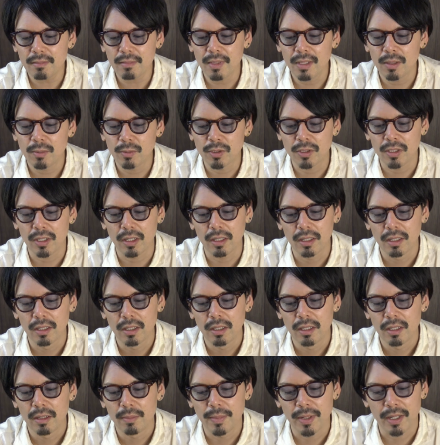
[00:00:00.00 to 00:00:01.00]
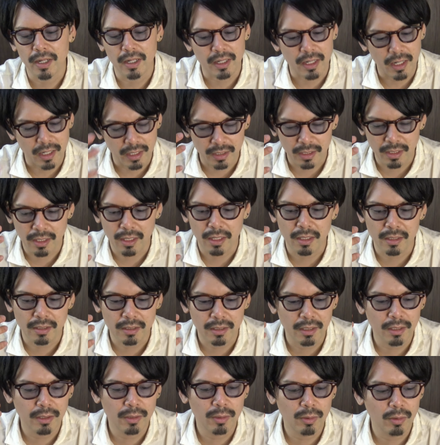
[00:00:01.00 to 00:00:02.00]
もしくは眼鏡かけてなかっ
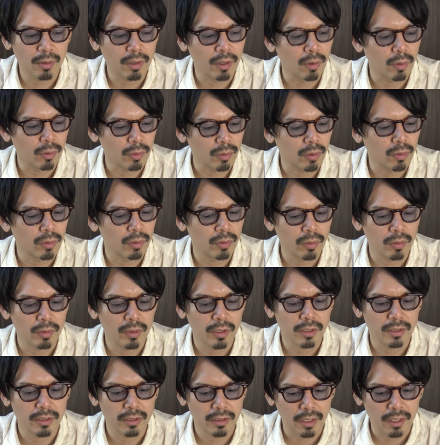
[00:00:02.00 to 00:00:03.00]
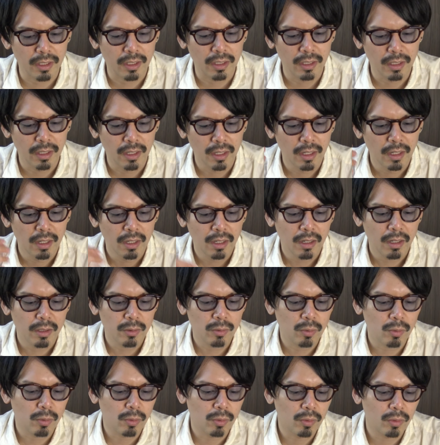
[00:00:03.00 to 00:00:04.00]
たりっていうのがほとんどですね。あ
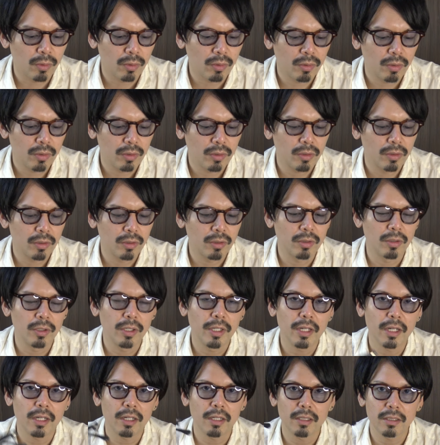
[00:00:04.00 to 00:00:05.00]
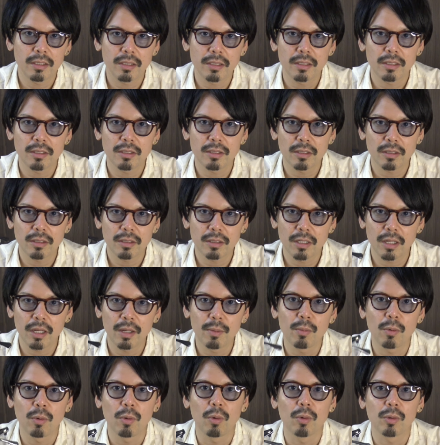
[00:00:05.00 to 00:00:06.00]
とこのクリア系
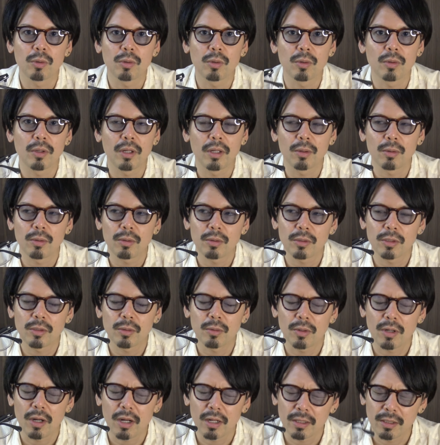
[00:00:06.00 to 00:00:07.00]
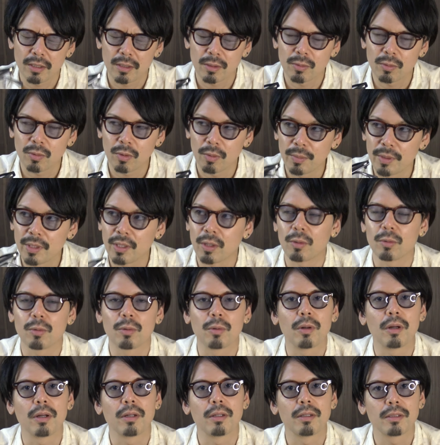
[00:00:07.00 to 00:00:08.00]
もほとんどあの人かけてるとこ見たこ
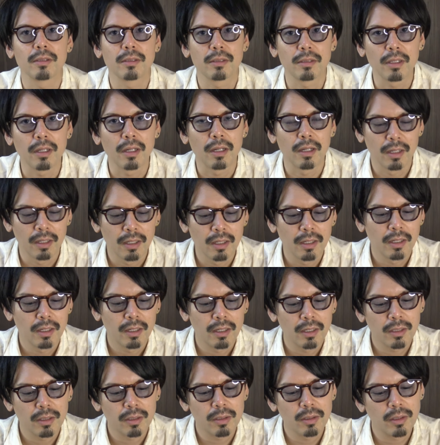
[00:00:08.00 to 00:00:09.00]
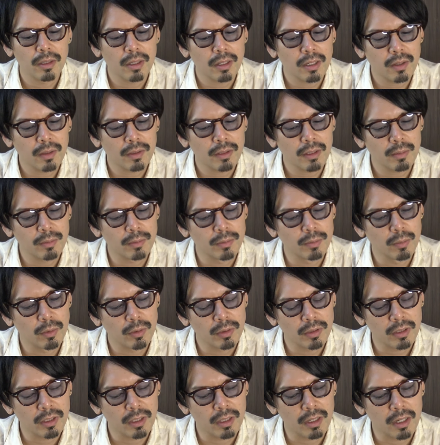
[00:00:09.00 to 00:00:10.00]
とないですね。クリア系は多分
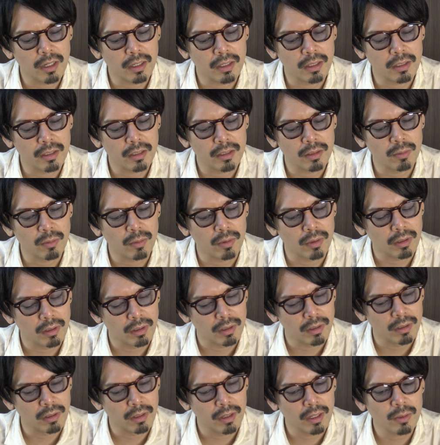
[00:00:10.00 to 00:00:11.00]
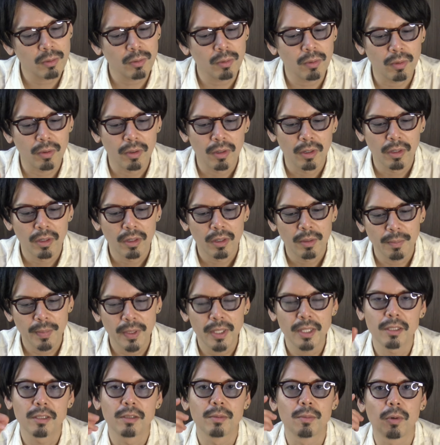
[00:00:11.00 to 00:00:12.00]
持ってないのかな。あと
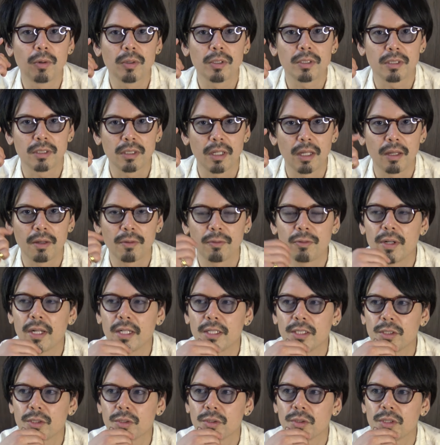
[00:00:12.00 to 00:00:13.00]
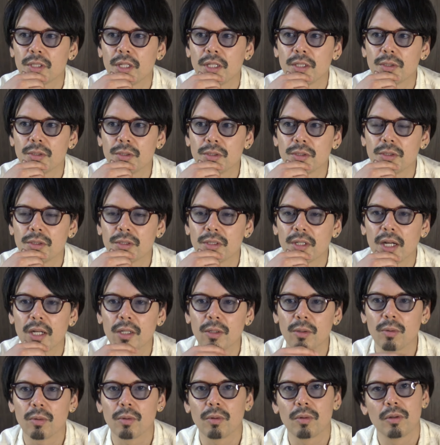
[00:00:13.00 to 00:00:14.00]
ピンクも多いですね。フレッシュっていうあ
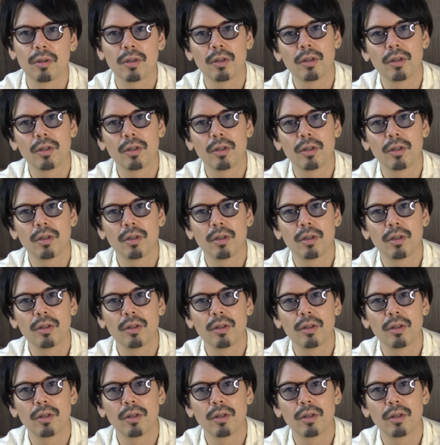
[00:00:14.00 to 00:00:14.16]
の